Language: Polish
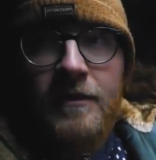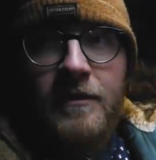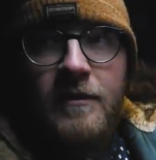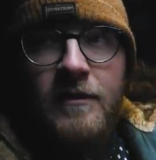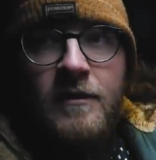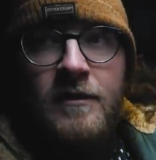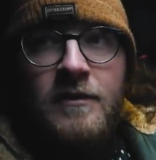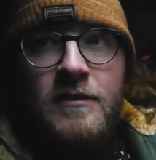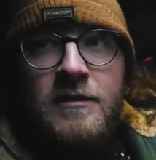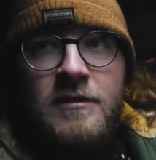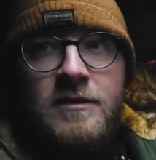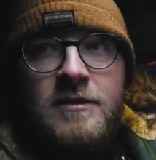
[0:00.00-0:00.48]

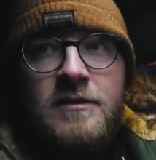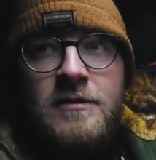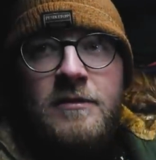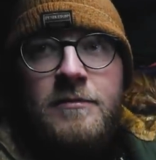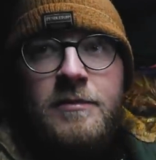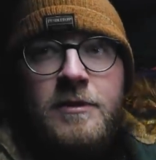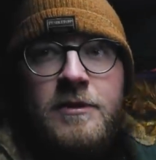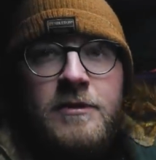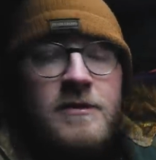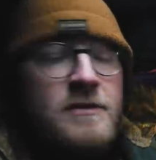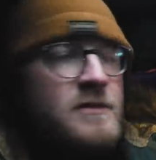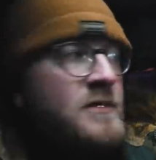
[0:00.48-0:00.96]
I jeszcze
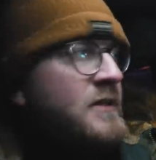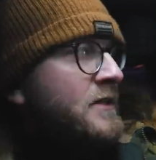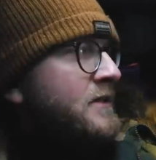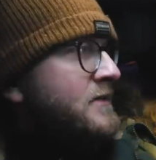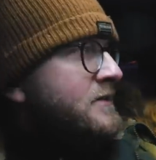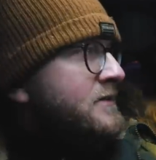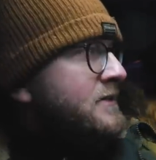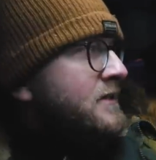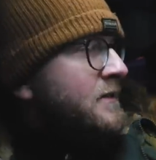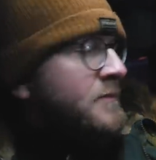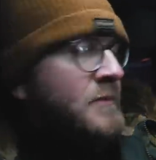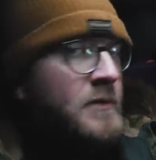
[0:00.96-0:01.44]
sobie coś
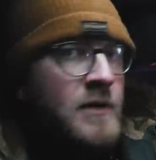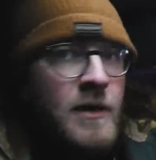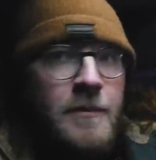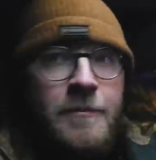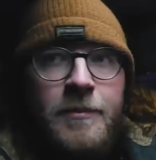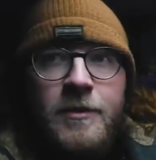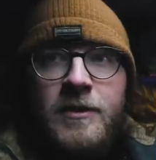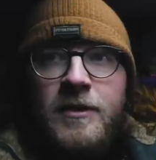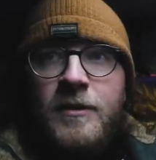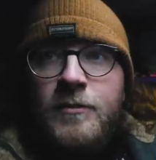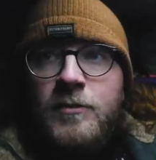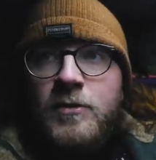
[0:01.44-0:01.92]
zaraz zjemy, a
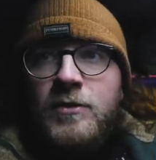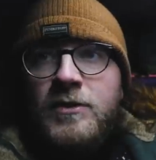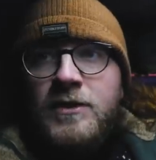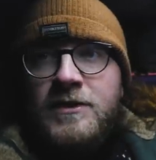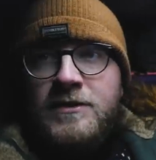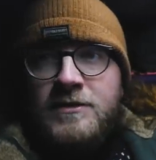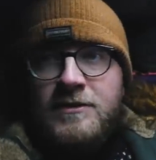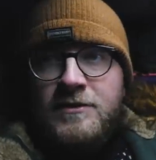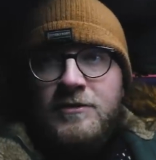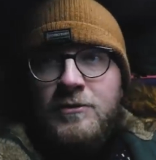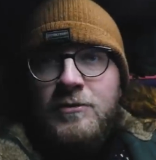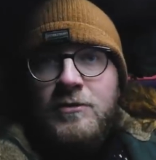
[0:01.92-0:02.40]
potem
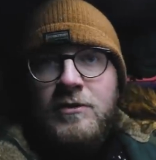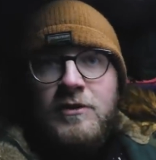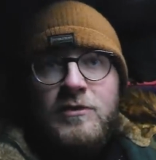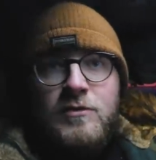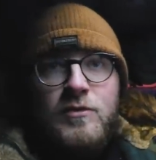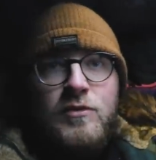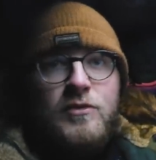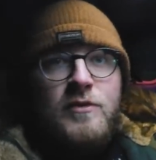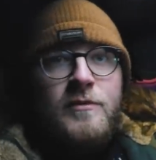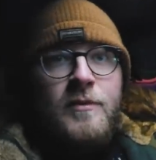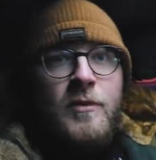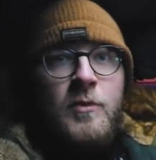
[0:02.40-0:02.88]
tutaj z tyłu
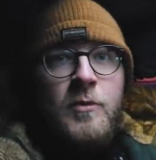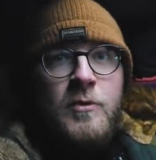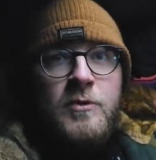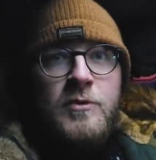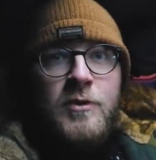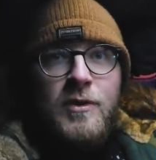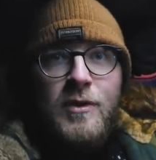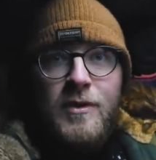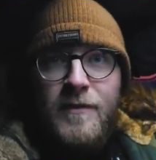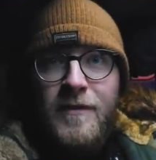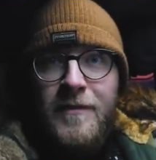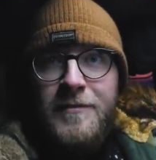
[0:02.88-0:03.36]
rozłożymy
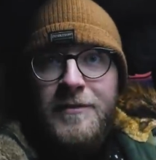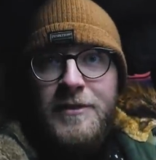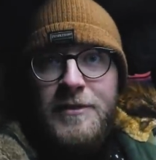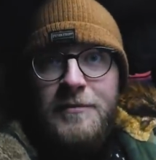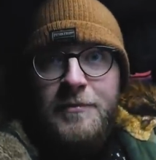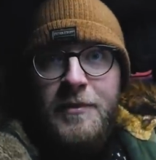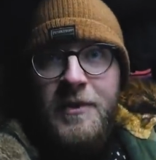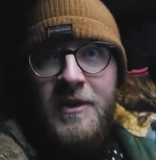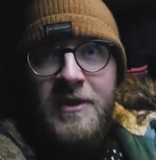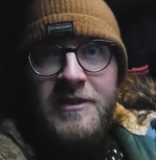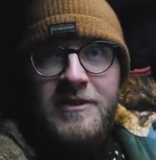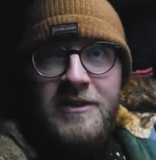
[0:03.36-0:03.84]
łóżko, to Wam też
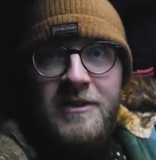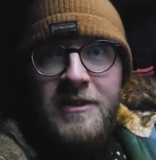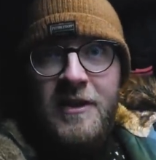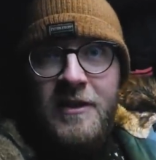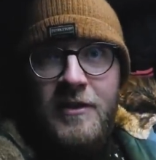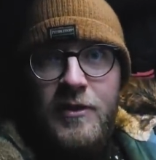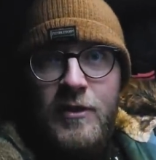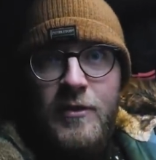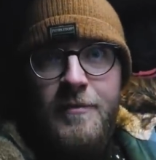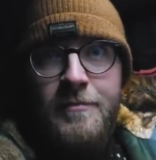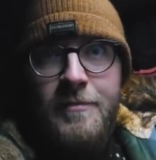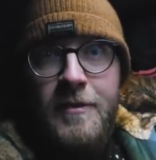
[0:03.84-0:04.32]
pokażę
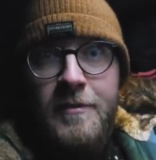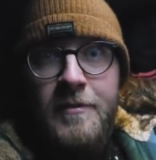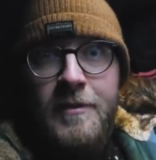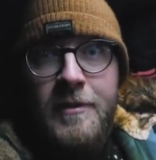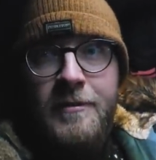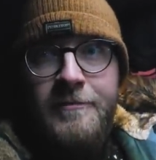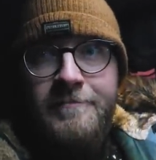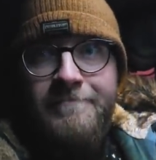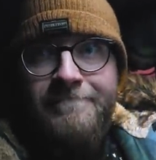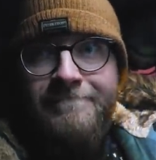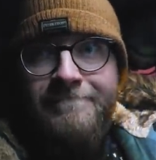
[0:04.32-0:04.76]
jak śpimy.